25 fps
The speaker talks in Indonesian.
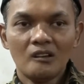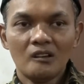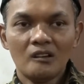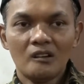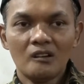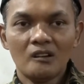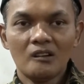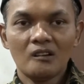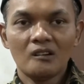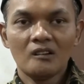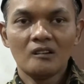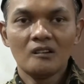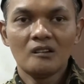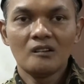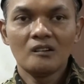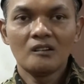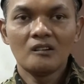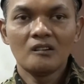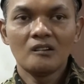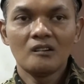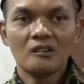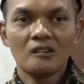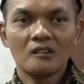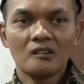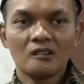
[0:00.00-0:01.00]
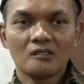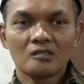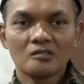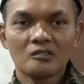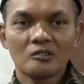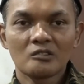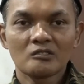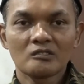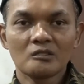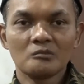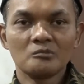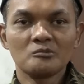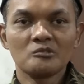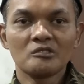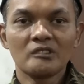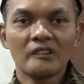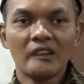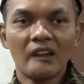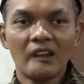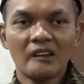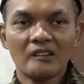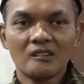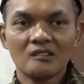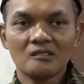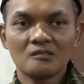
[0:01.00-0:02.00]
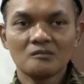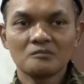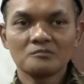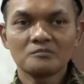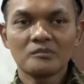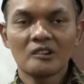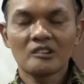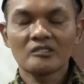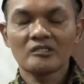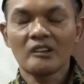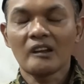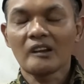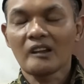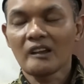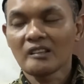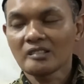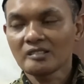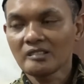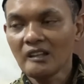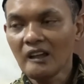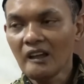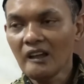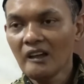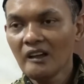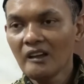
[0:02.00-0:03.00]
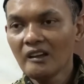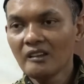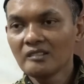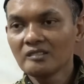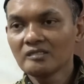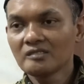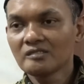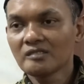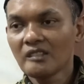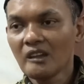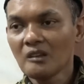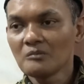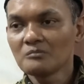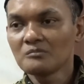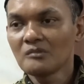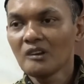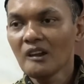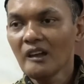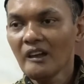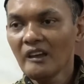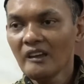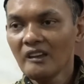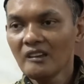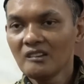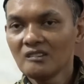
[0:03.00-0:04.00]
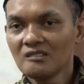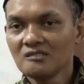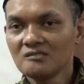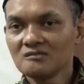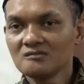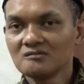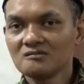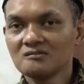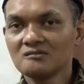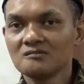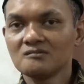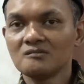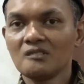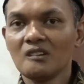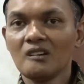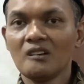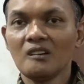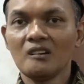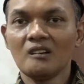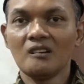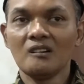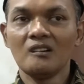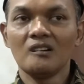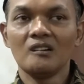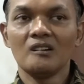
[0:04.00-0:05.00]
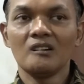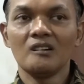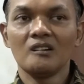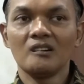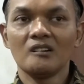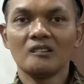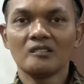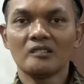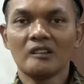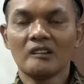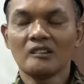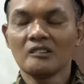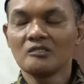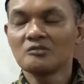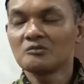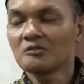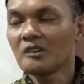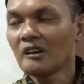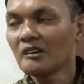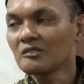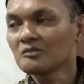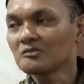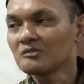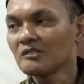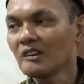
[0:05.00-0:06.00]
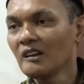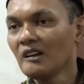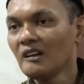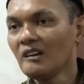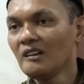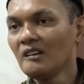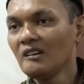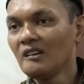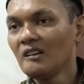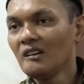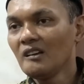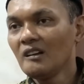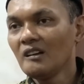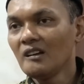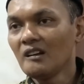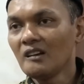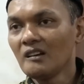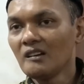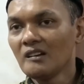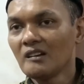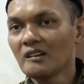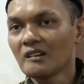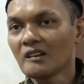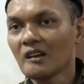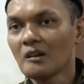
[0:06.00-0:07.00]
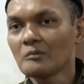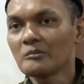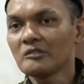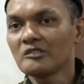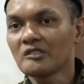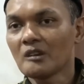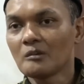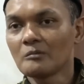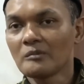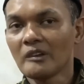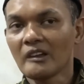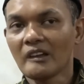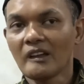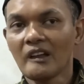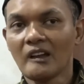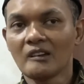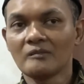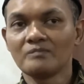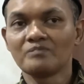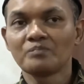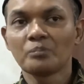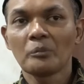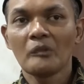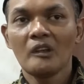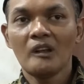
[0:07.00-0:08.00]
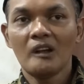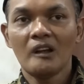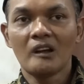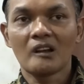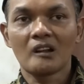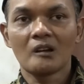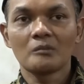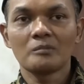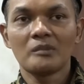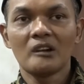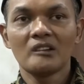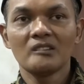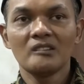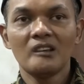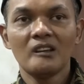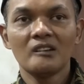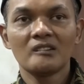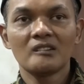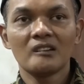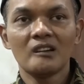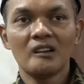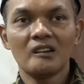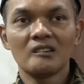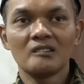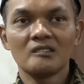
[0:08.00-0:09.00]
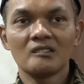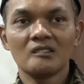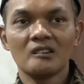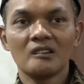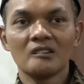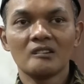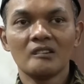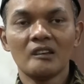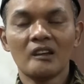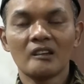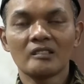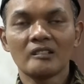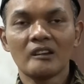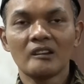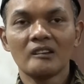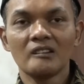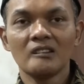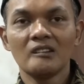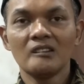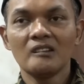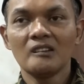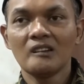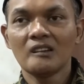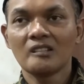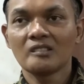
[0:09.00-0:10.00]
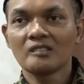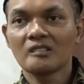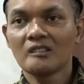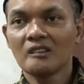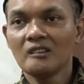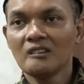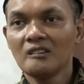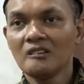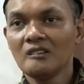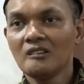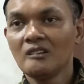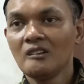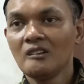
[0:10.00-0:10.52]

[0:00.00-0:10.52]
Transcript: Eh, terus kemudian persyaratan, timeline eh, tadi juga sudah eh, kami sampaikan. Harapannya dengan kegiatan ini nanti